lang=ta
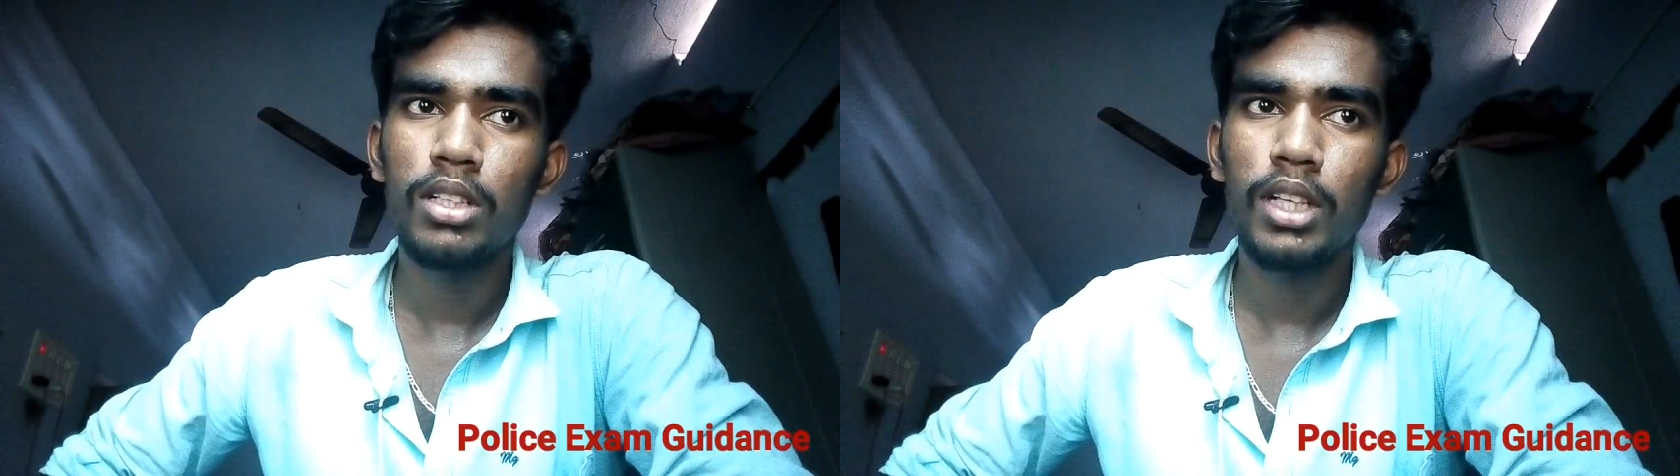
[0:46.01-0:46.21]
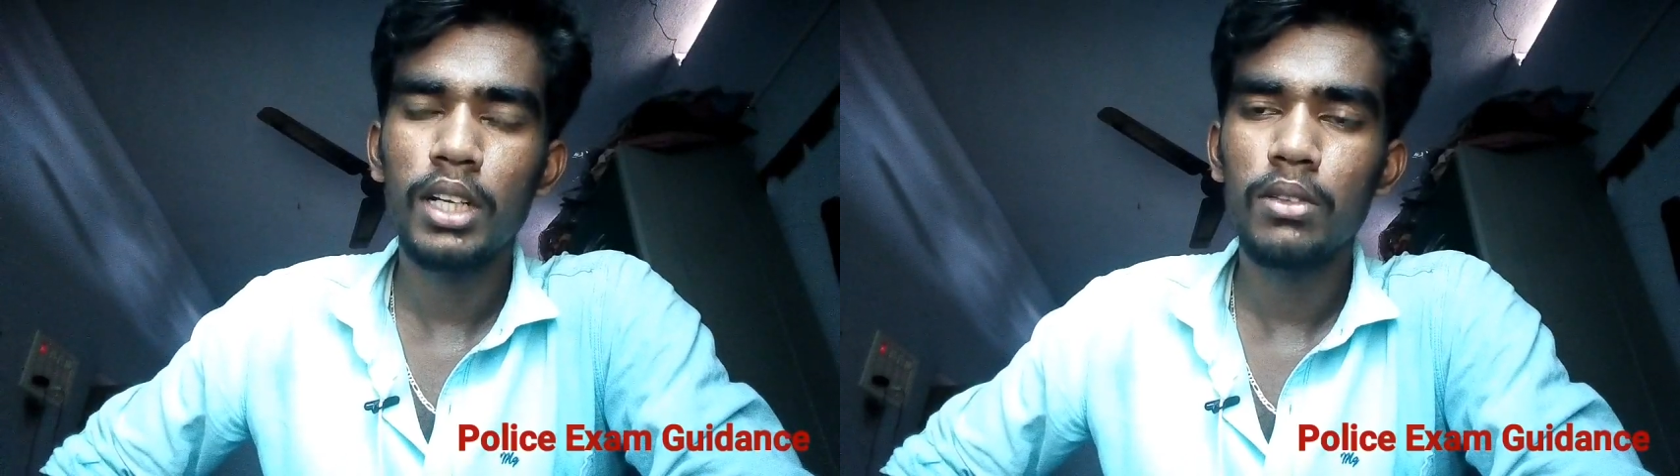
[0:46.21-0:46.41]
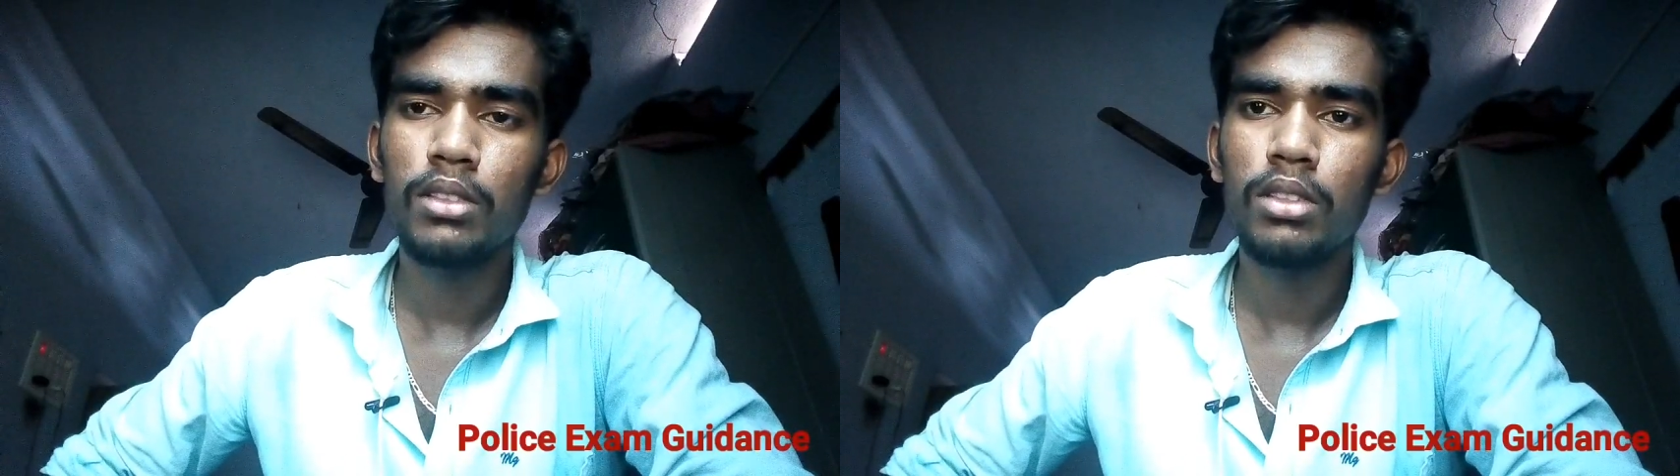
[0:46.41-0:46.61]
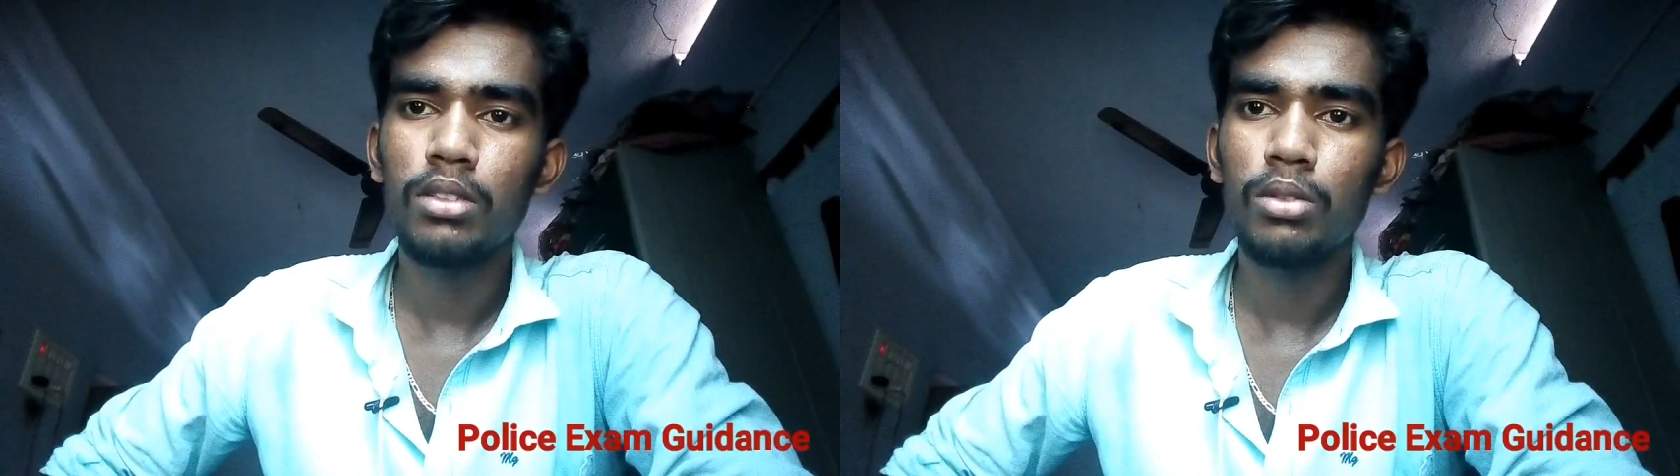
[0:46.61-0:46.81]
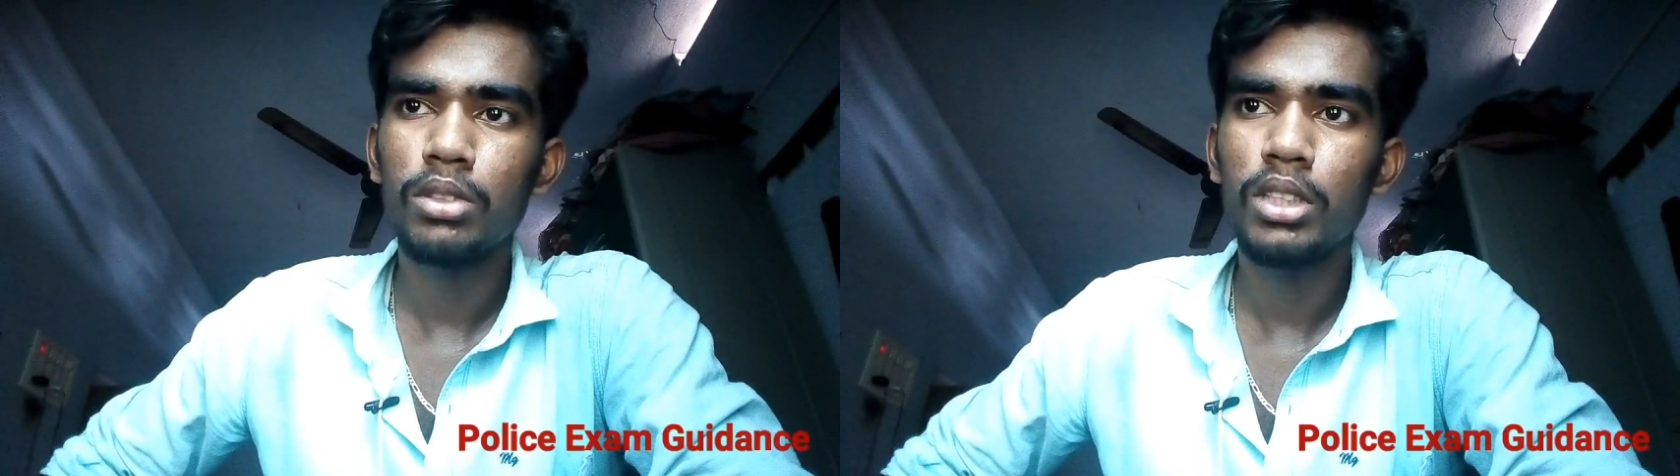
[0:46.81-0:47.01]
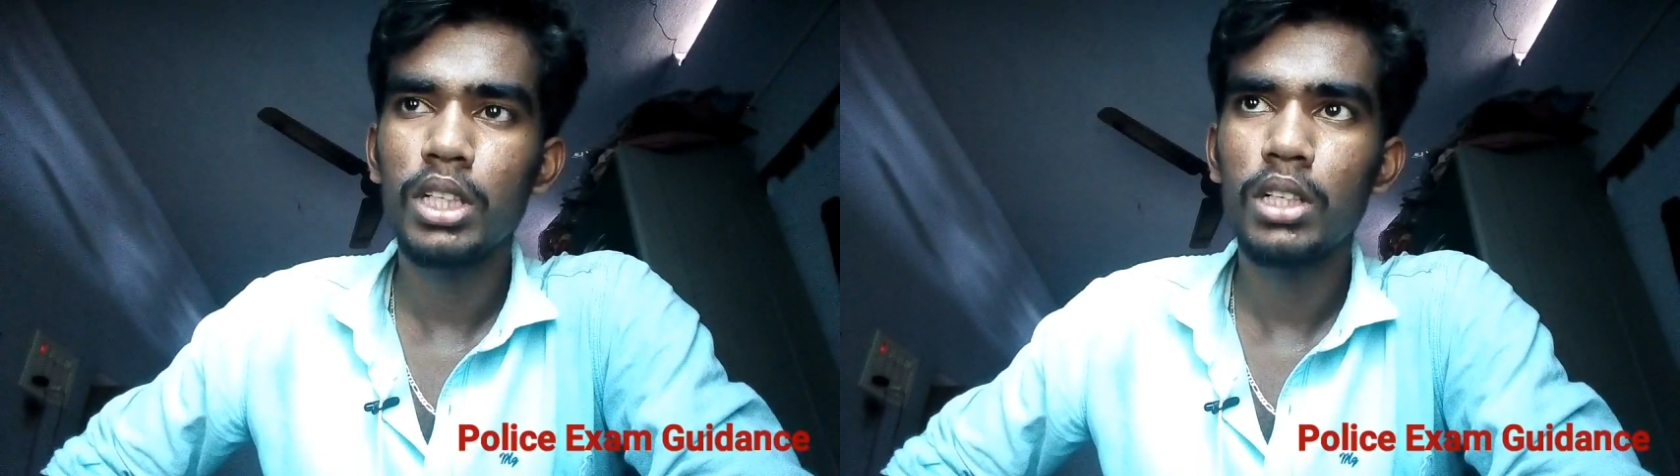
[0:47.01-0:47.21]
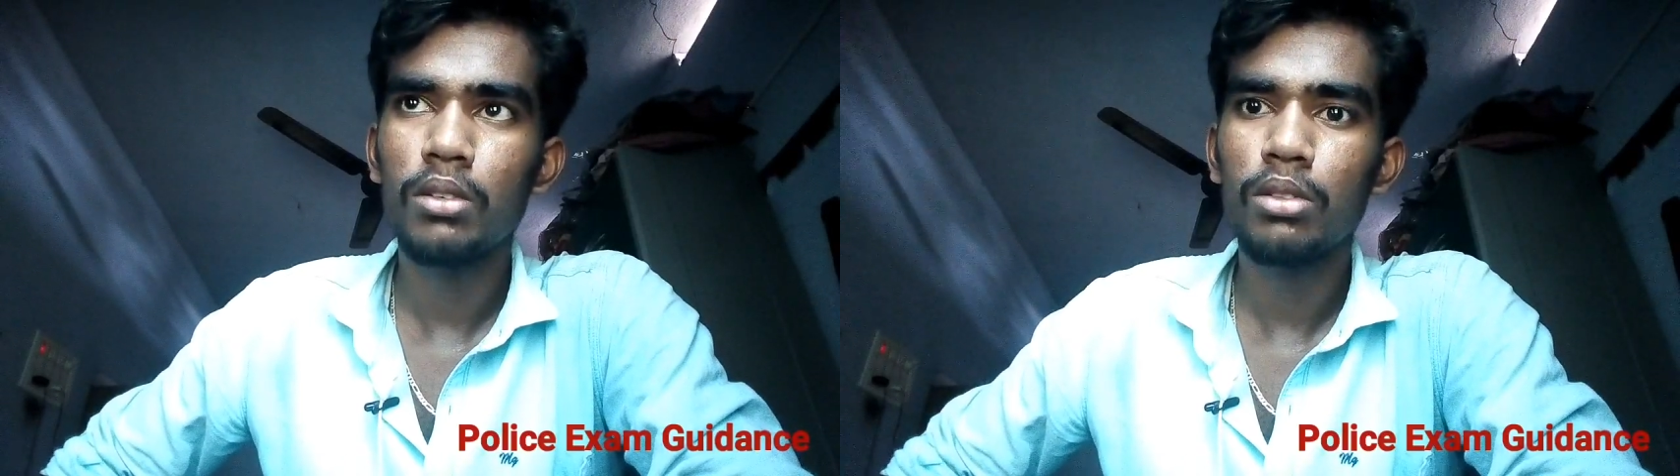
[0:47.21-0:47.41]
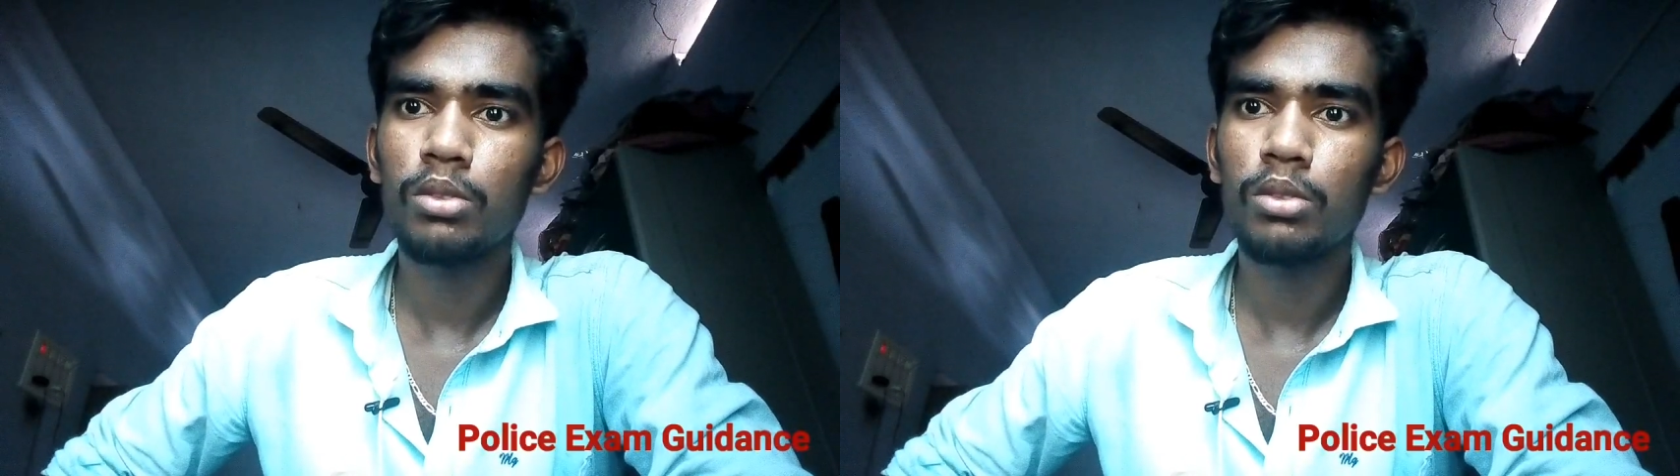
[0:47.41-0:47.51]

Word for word: ஏன்னா வந்து கொஸ்டின் எடுக்கிறவங்க வந்து